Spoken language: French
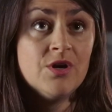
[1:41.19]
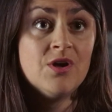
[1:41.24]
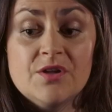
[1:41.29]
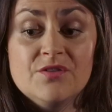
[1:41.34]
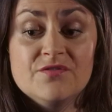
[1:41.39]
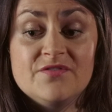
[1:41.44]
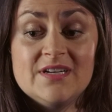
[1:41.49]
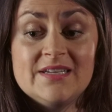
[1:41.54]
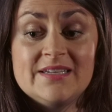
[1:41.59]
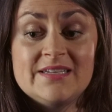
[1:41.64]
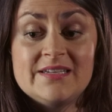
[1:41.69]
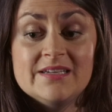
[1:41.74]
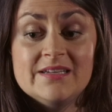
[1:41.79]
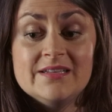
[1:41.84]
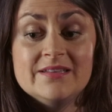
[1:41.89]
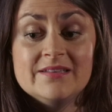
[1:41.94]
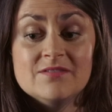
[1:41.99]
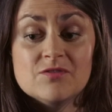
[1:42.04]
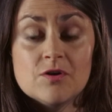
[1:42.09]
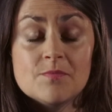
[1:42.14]
Une ville qui
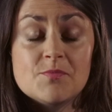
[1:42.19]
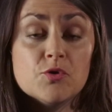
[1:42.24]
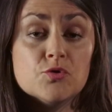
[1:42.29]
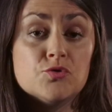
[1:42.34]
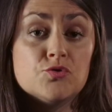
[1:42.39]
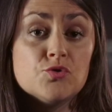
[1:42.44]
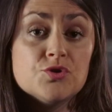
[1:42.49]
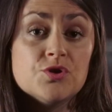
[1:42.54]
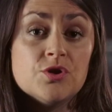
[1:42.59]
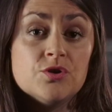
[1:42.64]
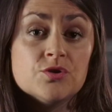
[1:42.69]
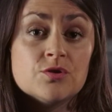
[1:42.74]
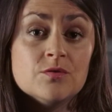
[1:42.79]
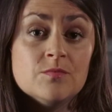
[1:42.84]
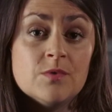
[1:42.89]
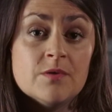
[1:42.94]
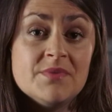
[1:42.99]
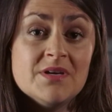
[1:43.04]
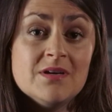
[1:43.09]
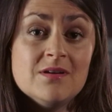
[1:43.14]
est développée autour de
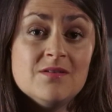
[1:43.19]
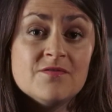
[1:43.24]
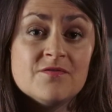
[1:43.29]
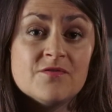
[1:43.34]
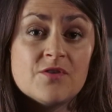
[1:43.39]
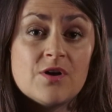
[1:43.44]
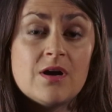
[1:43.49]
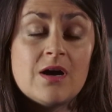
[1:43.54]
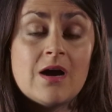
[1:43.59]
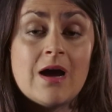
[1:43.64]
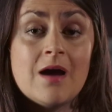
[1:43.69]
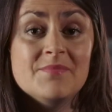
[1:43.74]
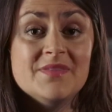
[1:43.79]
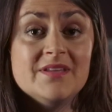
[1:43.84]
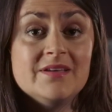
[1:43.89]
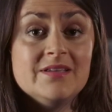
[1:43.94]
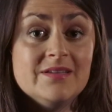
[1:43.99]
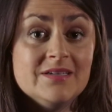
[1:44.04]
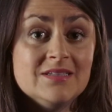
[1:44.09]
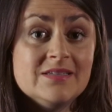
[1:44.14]
l'automobile va
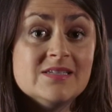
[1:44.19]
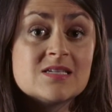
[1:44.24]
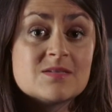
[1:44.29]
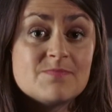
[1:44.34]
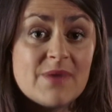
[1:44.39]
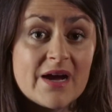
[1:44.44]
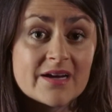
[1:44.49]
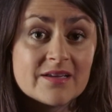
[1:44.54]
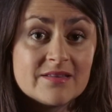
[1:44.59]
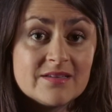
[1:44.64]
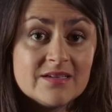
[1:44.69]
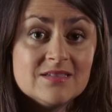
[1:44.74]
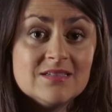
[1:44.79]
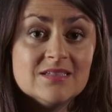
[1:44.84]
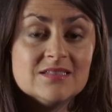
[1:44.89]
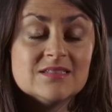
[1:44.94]
amener des disparités,